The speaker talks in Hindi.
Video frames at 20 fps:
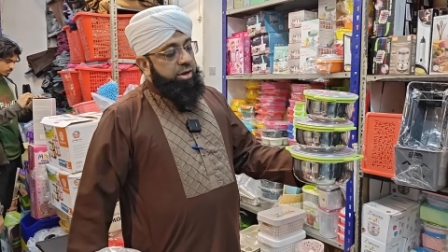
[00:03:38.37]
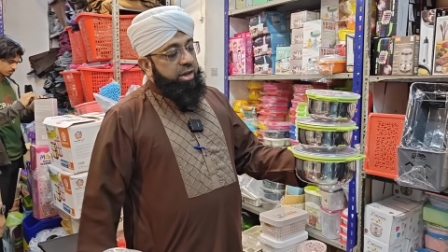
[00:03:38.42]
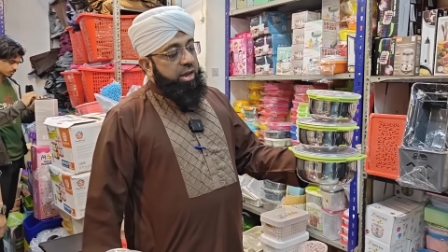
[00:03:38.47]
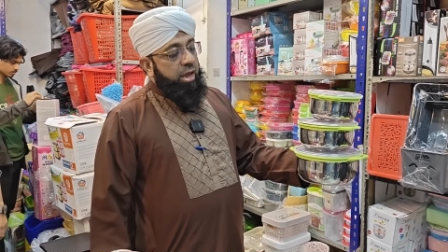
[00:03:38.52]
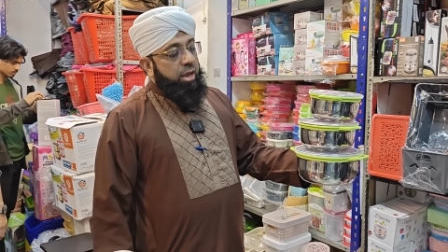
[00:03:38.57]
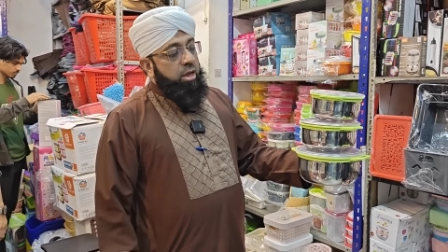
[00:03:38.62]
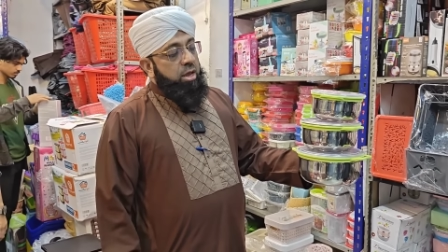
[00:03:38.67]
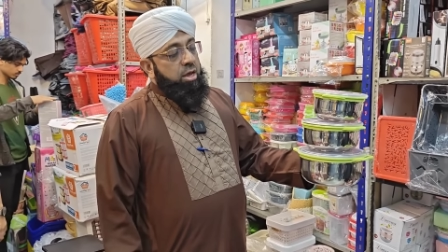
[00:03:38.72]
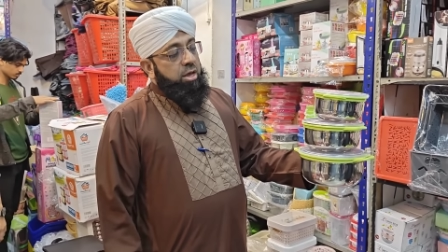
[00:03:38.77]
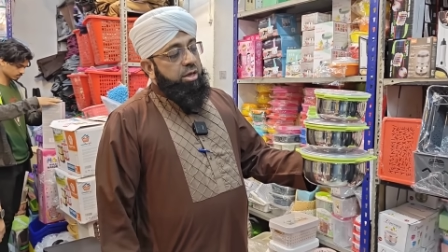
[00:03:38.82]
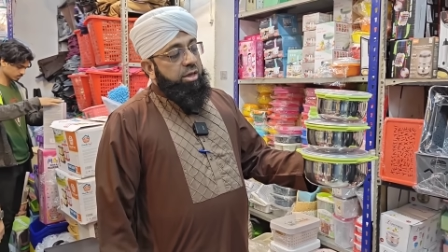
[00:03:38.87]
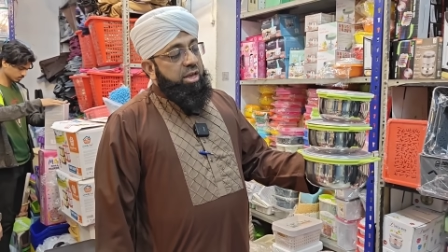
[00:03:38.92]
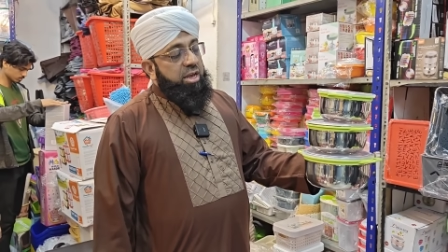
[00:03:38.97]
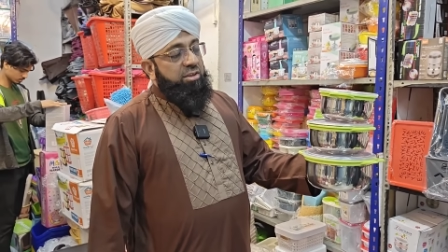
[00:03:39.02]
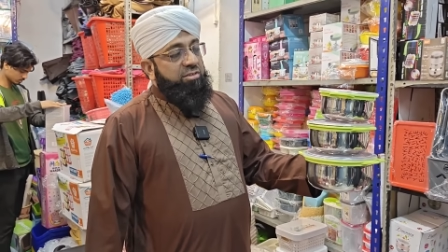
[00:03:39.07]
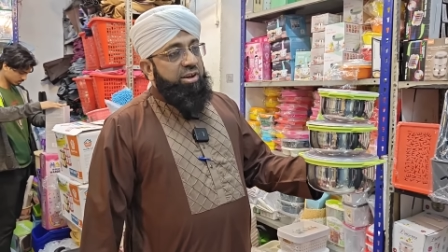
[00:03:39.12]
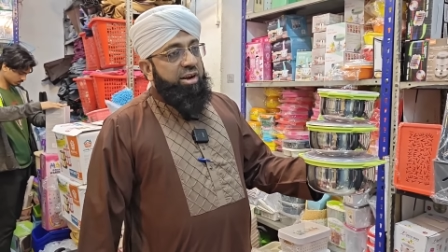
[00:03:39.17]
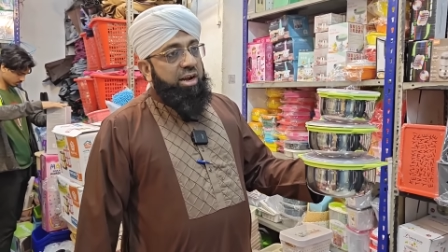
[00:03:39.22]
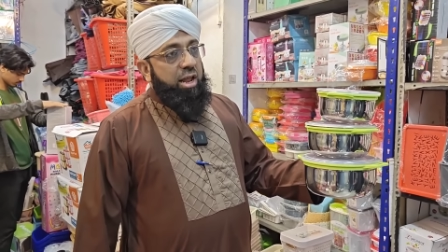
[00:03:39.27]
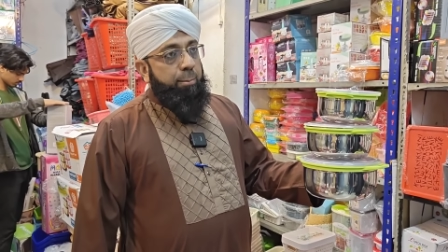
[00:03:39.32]
ठीक है
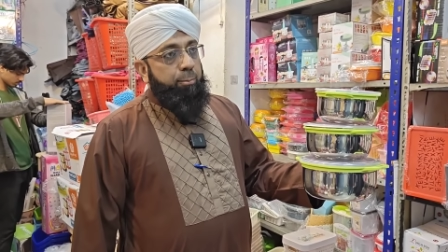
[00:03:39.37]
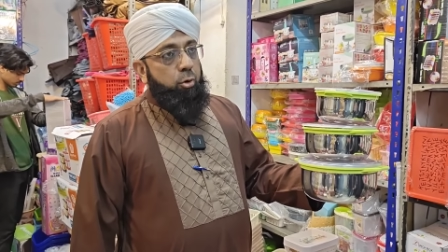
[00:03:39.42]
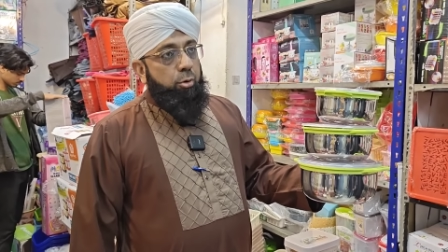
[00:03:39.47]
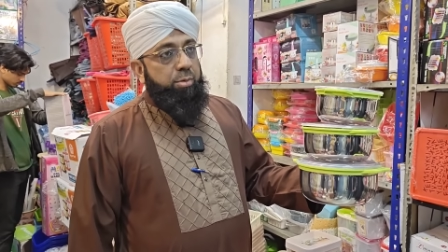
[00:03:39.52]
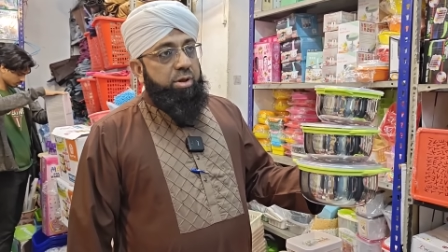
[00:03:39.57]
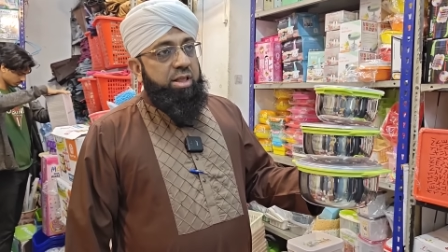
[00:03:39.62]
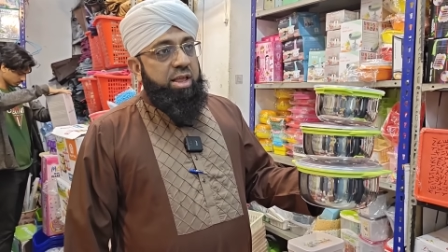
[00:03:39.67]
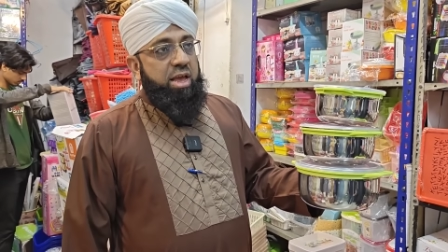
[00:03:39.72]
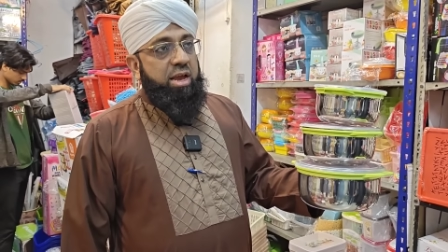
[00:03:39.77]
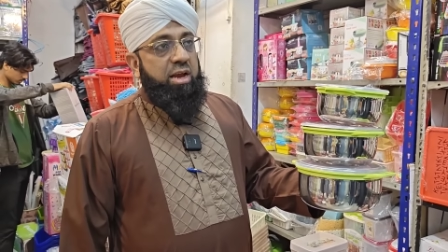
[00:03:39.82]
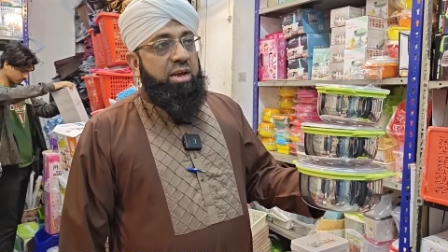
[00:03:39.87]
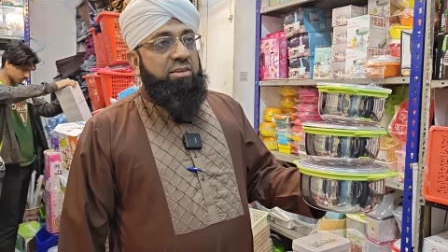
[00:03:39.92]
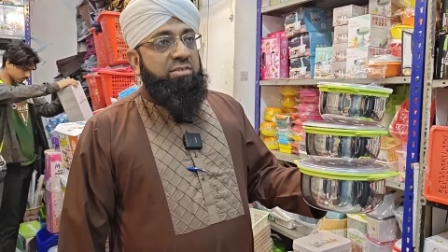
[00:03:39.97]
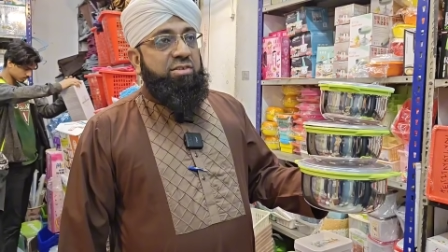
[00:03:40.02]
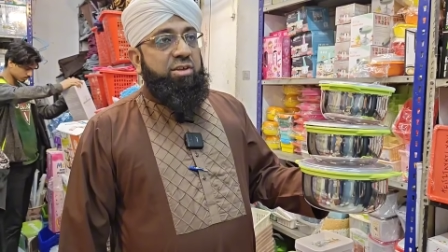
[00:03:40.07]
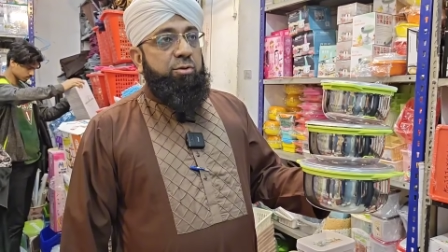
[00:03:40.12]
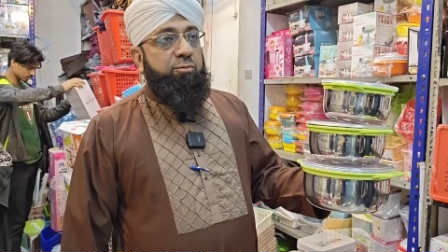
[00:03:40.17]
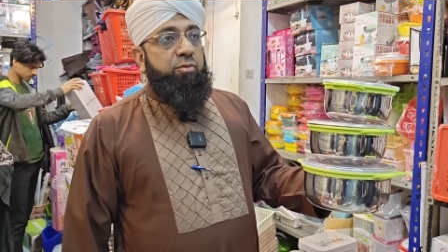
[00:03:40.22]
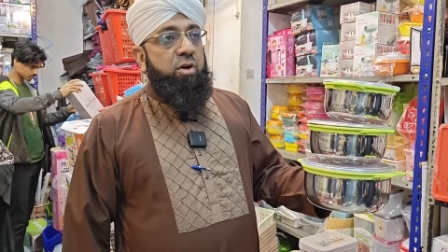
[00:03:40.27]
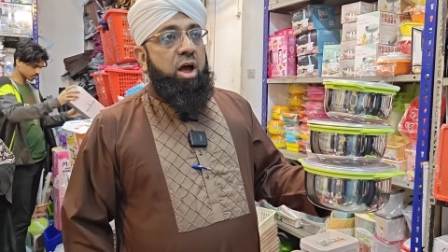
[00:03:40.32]
ये सेट आपको मिल जाएगा
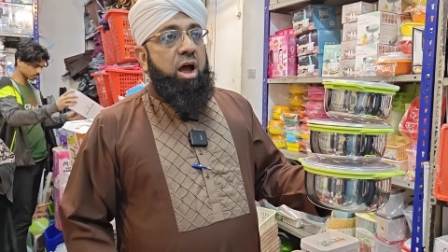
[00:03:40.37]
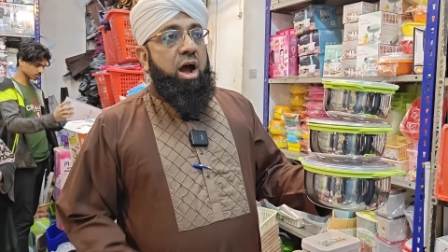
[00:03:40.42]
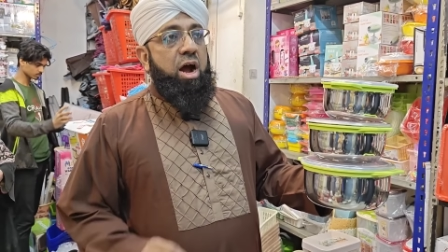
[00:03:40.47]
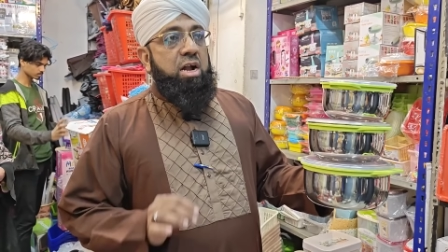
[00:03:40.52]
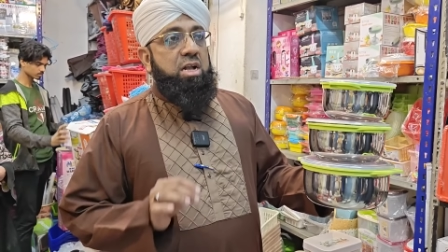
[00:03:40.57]
सिर्फ